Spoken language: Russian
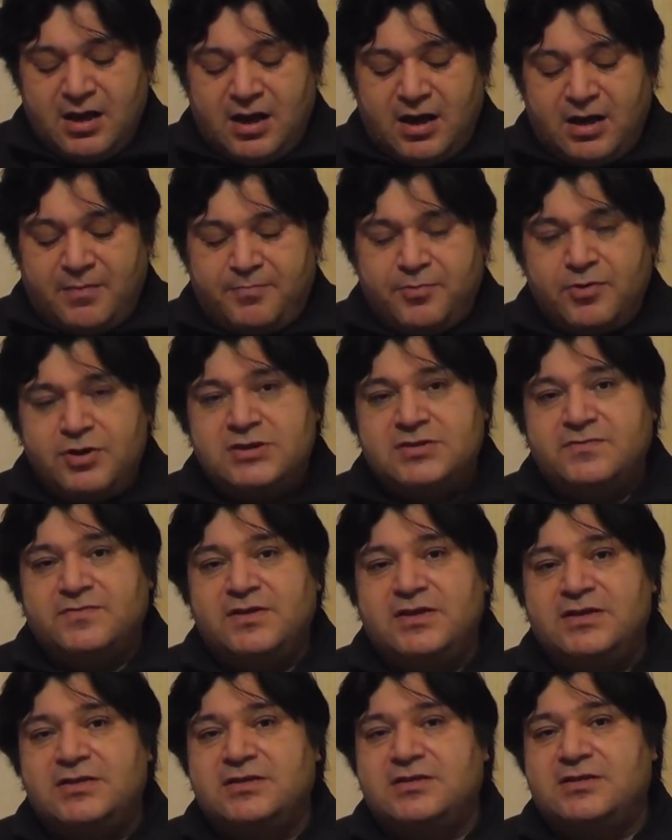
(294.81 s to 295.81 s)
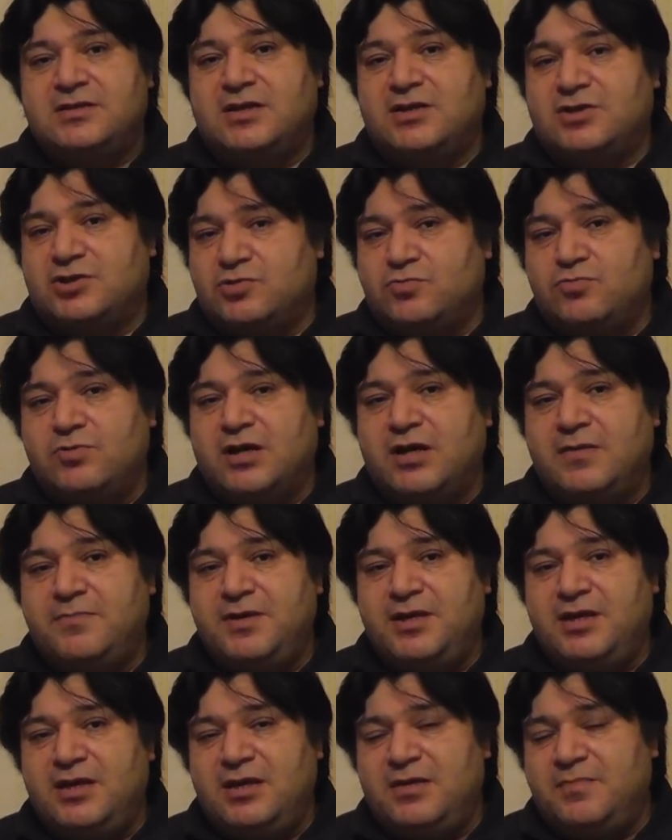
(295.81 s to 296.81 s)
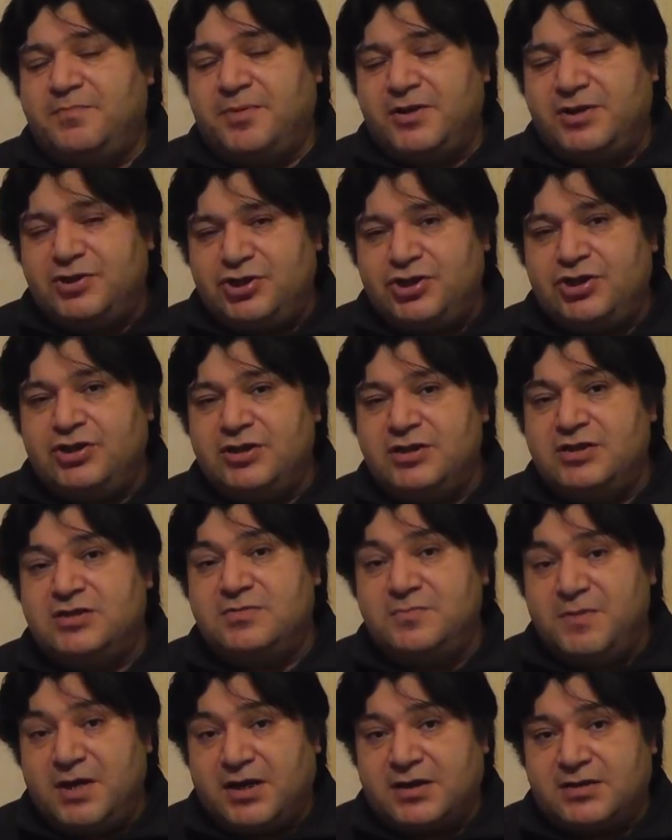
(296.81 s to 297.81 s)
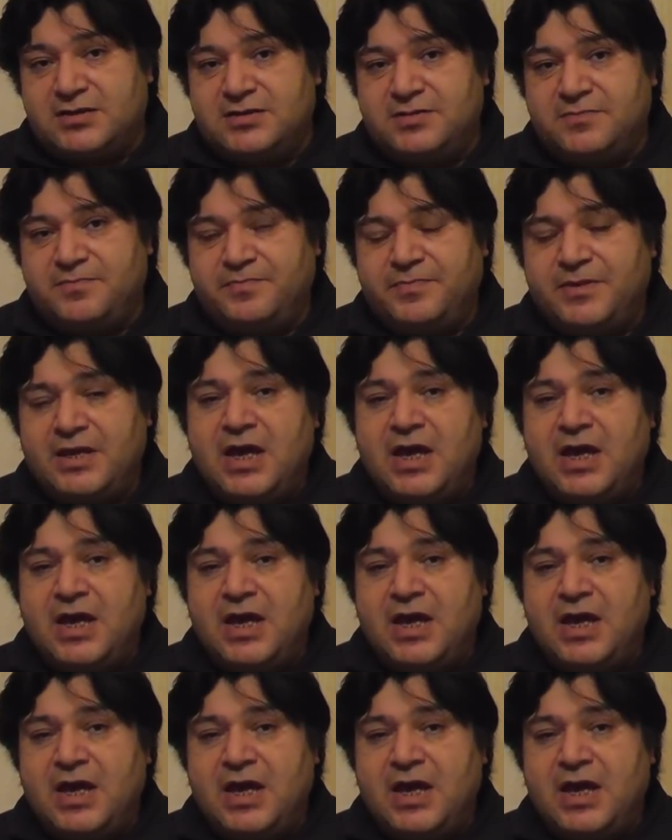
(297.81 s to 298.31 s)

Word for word: А, пользовались а, слухами и причиной смерти.